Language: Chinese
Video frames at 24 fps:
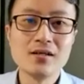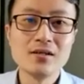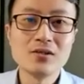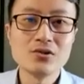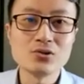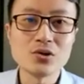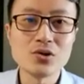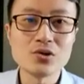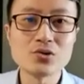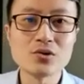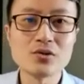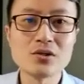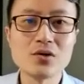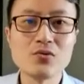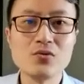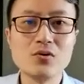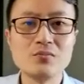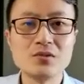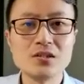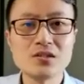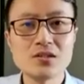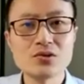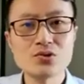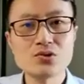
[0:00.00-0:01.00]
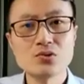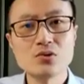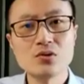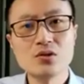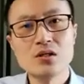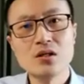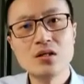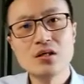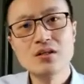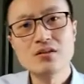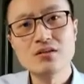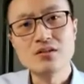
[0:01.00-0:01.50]
所以说呢，我们经常说
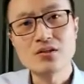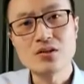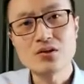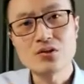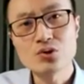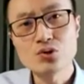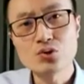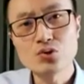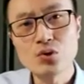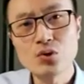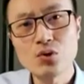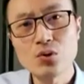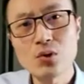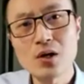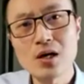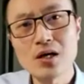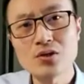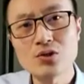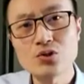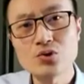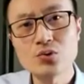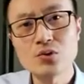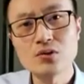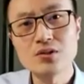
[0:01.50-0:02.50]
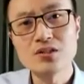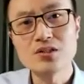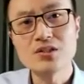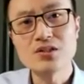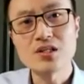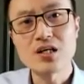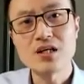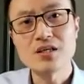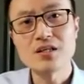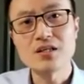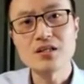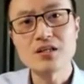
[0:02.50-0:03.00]
你要说话说的
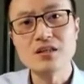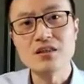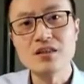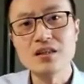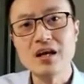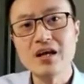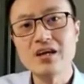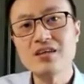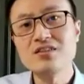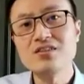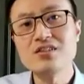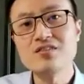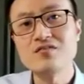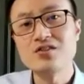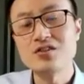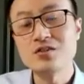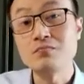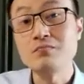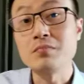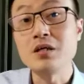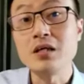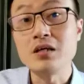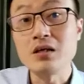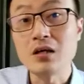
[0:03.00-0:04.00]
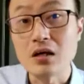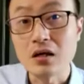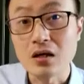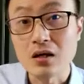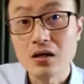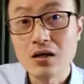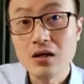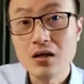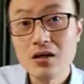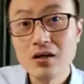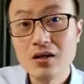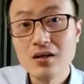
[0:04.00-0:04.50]
像一个 native speaker，
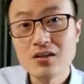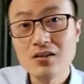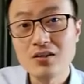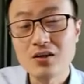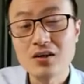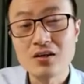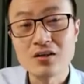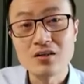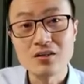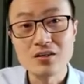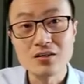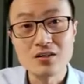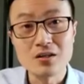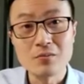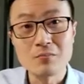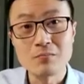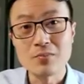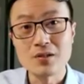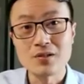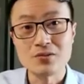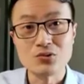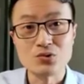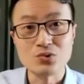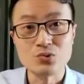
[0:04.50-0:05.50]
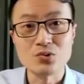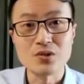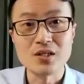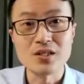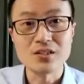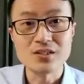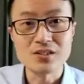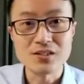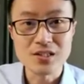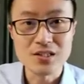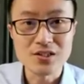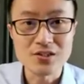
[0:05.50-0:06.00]
要和一个本族
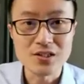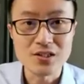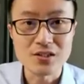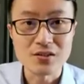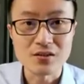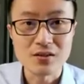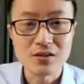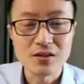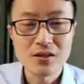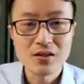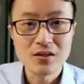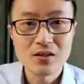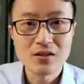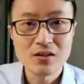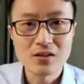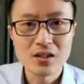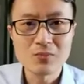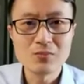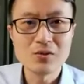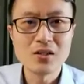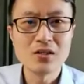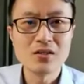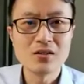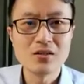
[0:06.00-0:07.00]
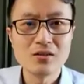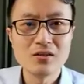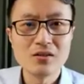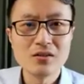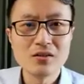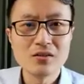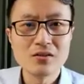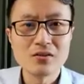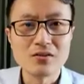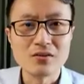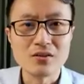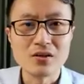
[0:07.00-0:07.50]
人接近。那么
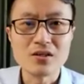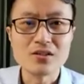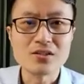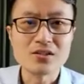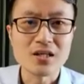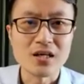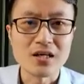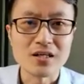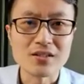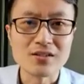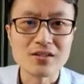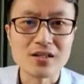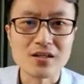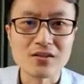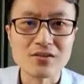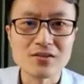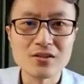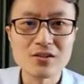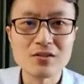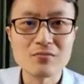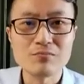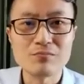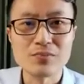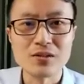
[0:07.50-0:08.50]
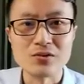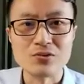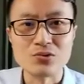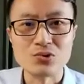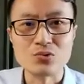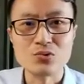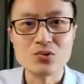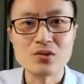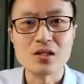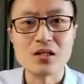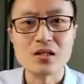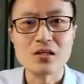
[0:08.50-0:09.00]
你要想一想，这个本
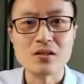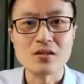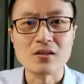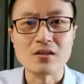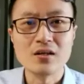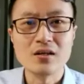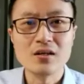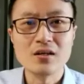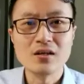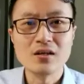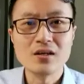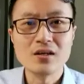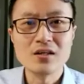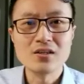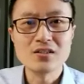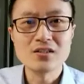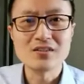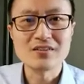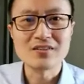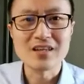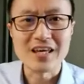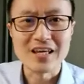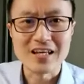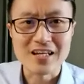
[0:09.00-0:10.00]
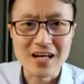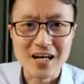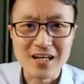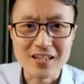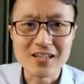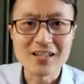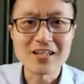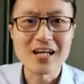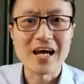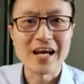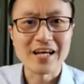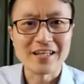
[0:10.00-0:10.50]
族人是哪旮
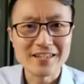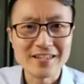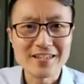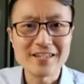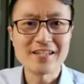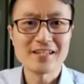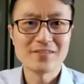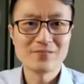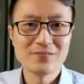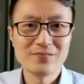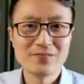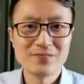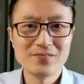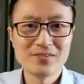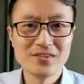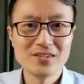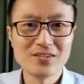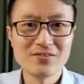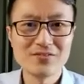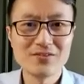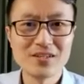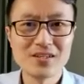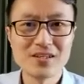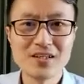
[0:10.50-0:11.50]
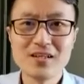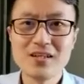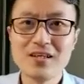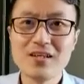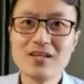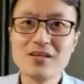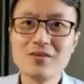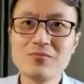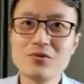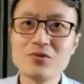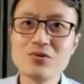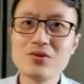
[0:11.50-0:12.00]
达来的呀？对不对？
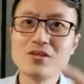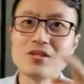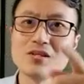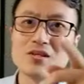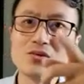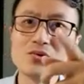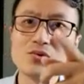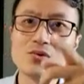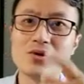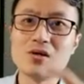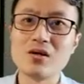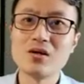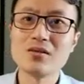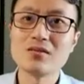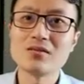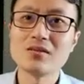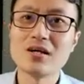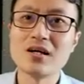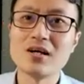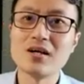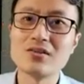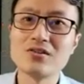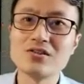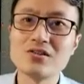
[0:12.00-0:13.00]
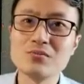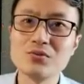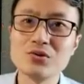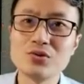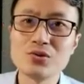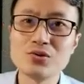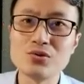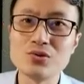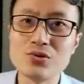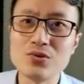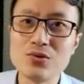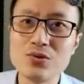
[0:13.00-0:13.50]
比如说英国啊，这么
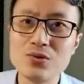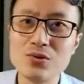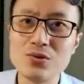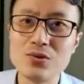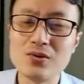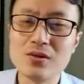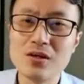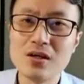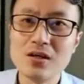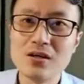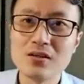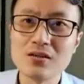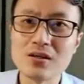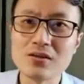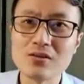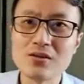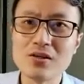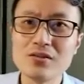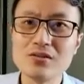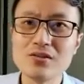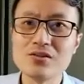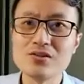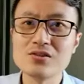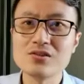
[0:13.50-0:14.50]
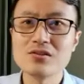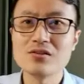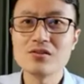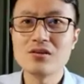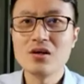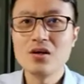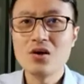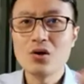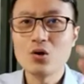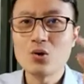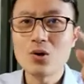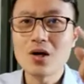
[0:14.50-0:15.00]
多区域，它到底是
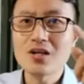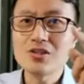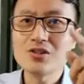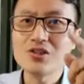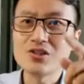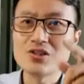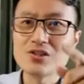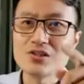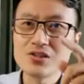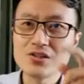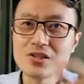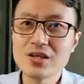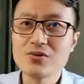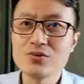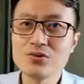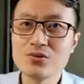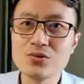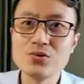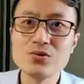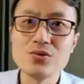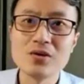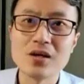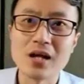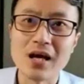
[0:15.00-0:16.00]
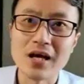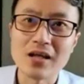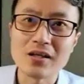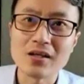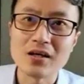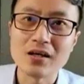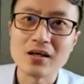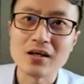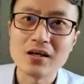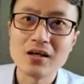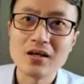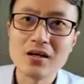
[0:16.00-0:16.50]
画实线区域来
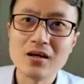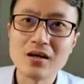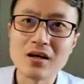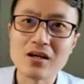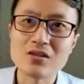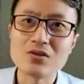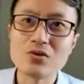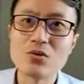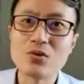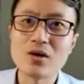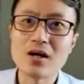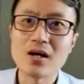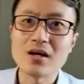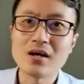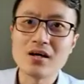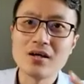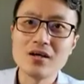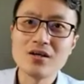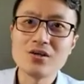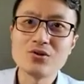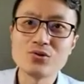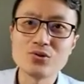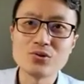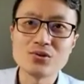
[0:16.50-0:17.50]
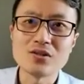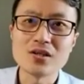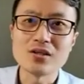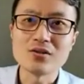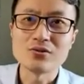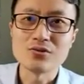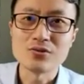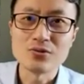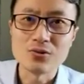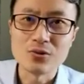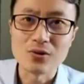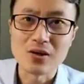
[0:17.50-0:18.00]
的，还是画虚线
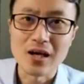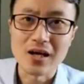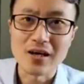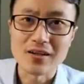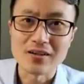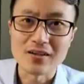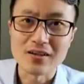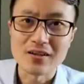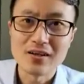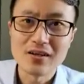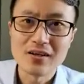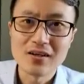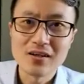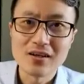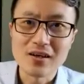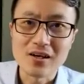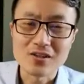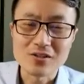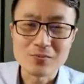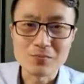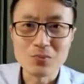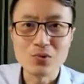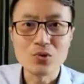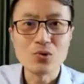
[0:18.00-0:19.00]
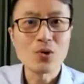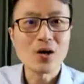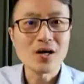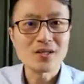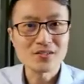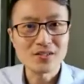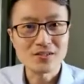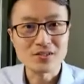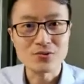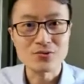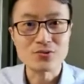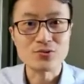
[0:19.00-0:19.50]
区域来的，还是不划
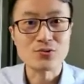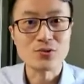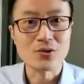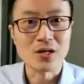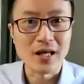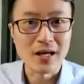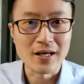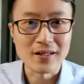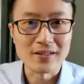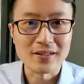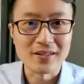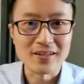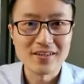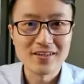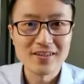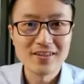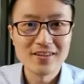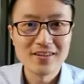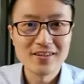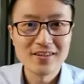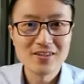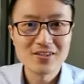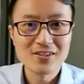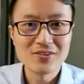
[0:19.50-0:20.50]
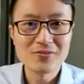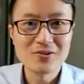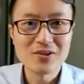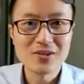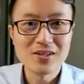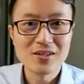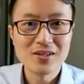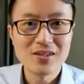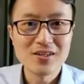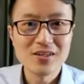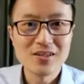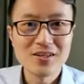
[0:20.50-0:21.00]
线的区域来的？对不
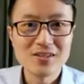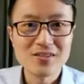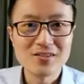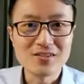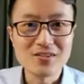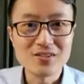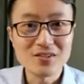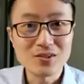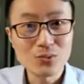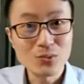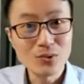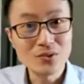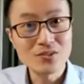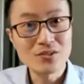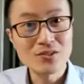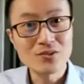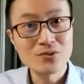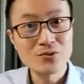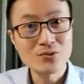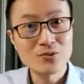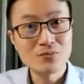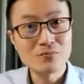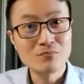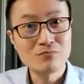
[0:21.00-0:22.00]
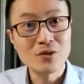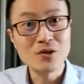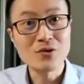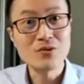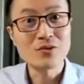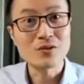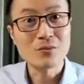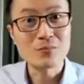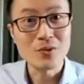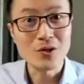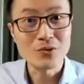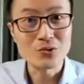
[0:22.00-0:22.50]
对？你这个问题就没有
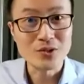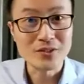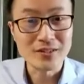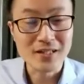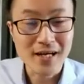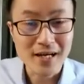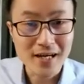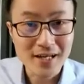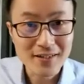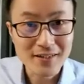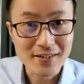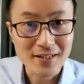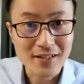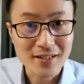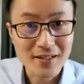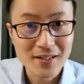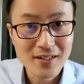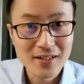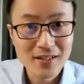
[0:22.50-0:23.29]
一个标准答案呐。